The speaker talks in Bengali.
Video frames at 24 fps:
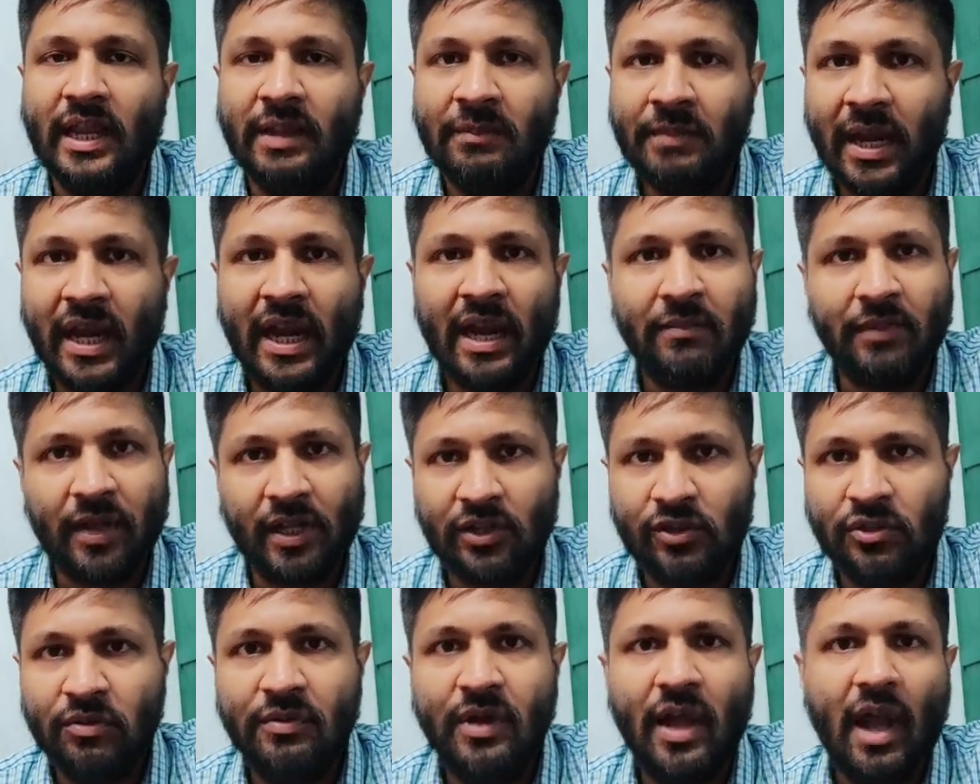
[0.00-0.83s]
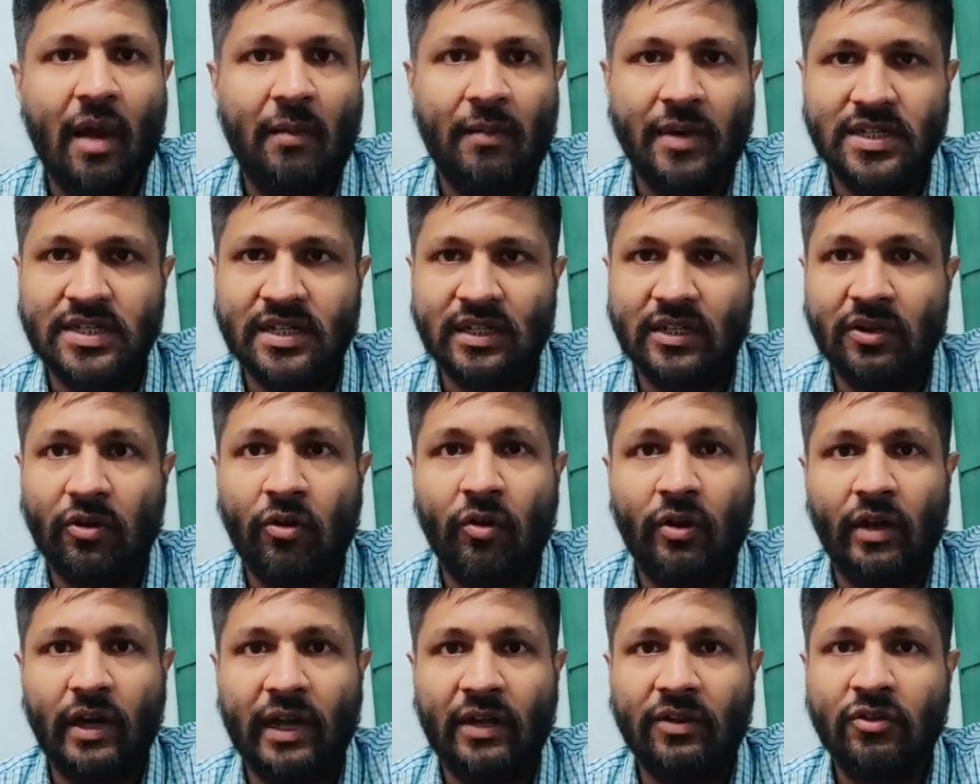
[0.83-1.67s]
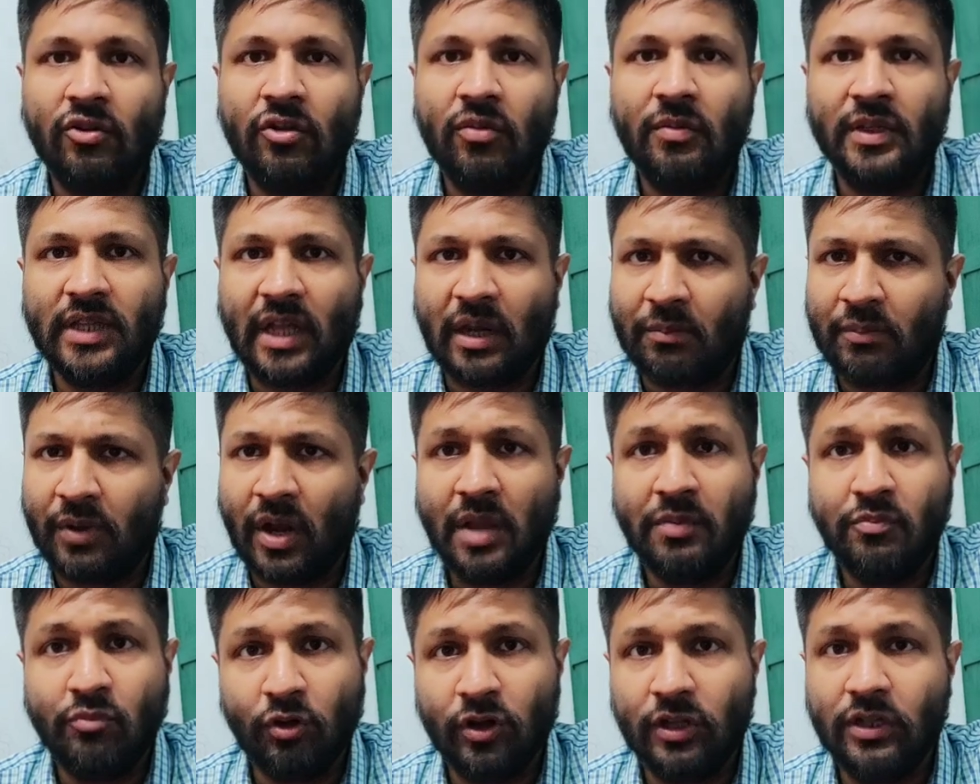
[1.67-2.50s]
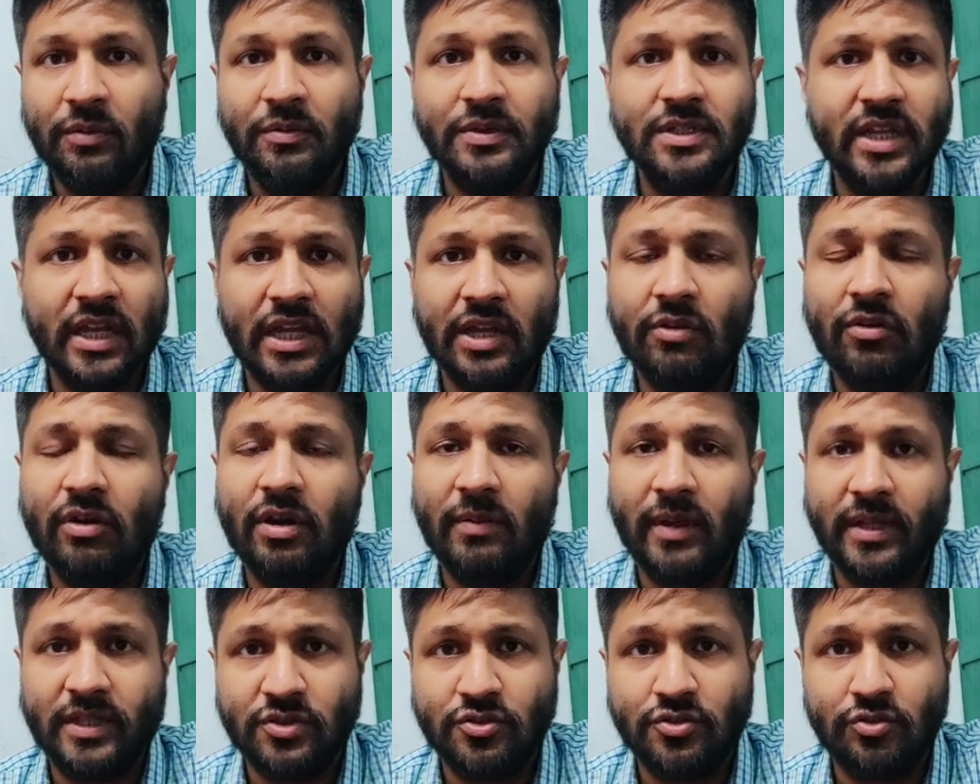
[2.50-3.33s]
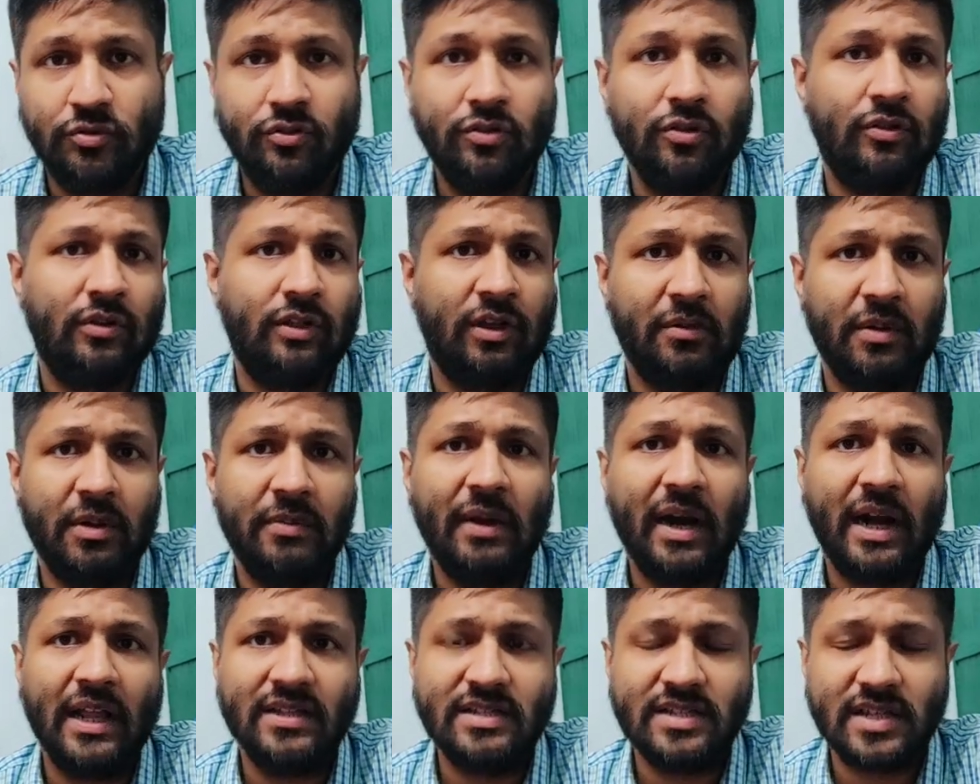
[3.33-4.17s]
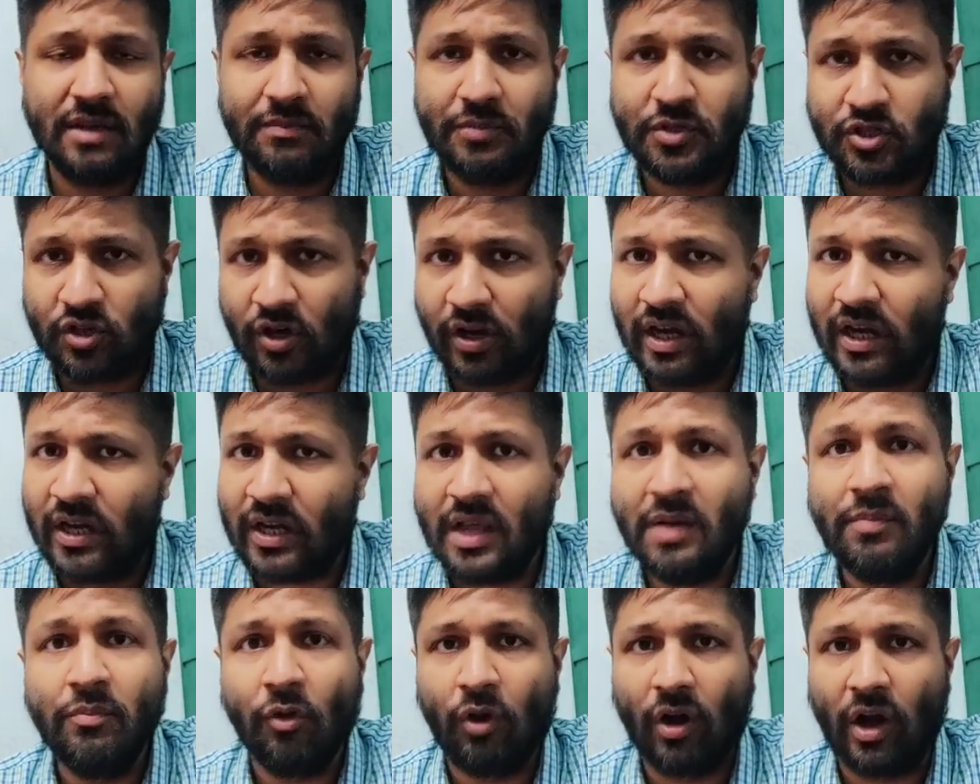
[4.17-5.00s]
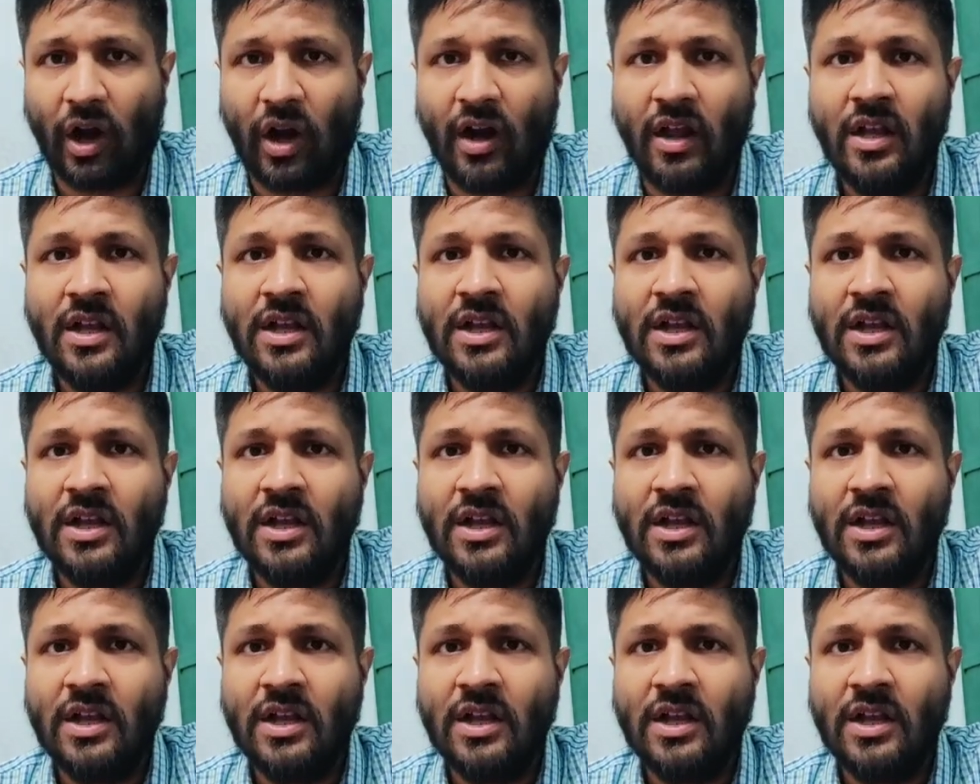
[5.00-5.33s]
ইমেলের মাধ্যমে আমার সাথে কন্ট্যাক্ট করবে তারপর আমি বলে দেবো যে কি করে ব্যাচে যুক্ত হতে হবে এবার যে বিষয়টা নিয়ে বলার